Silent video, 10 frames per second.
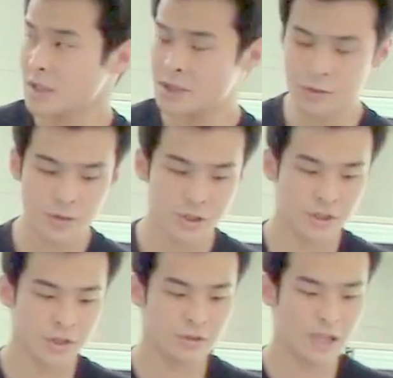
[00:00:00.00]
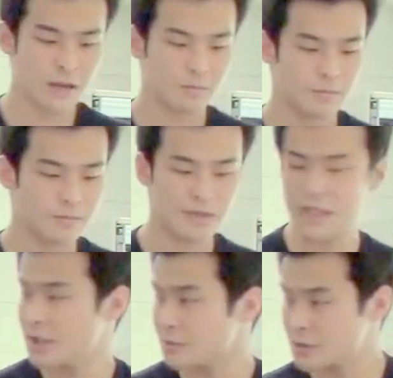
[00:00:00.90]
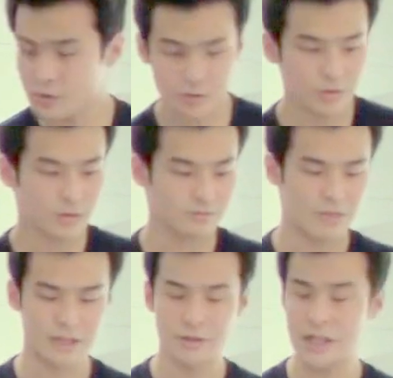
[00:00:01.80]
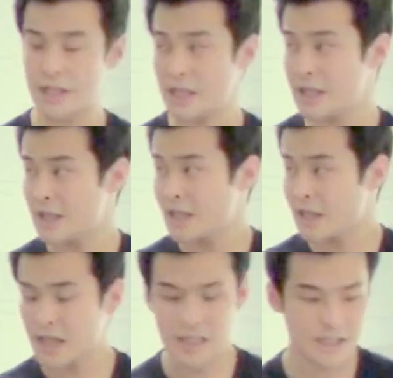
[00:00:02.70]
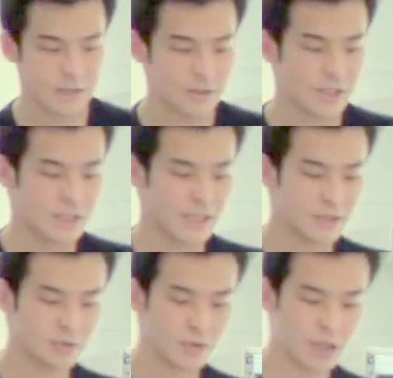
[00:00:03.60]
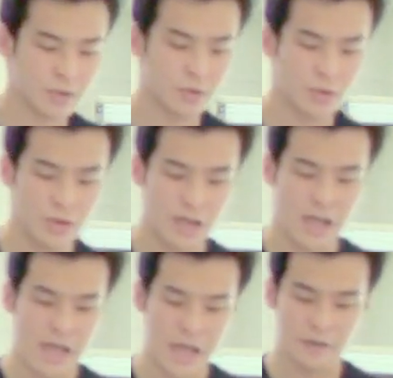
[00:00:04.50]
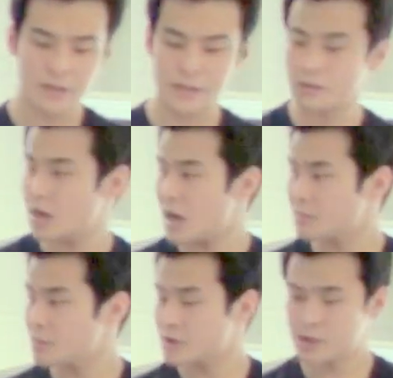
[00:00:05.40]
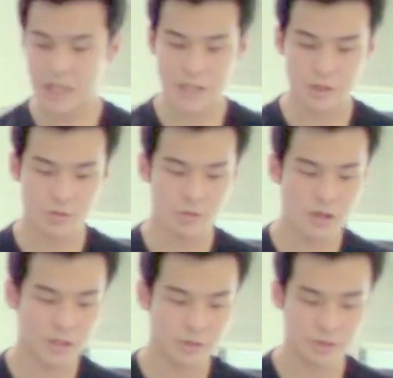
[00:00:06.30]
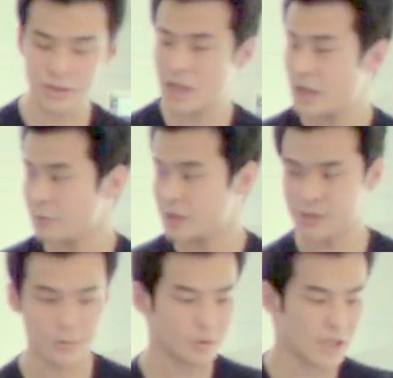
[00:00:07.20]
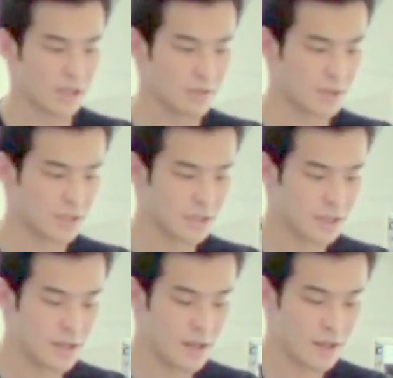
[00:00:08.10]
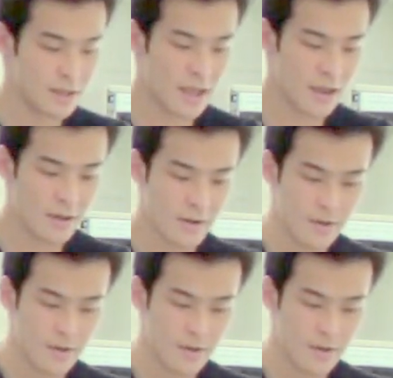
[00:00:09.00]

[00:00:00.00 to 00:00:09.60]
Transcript: 取得するようなパターンの取得と、まあ、それらに関連するインスタンスのスタックを、えー、2つを反復して集合拡張するアルゴリズムとなっています。で、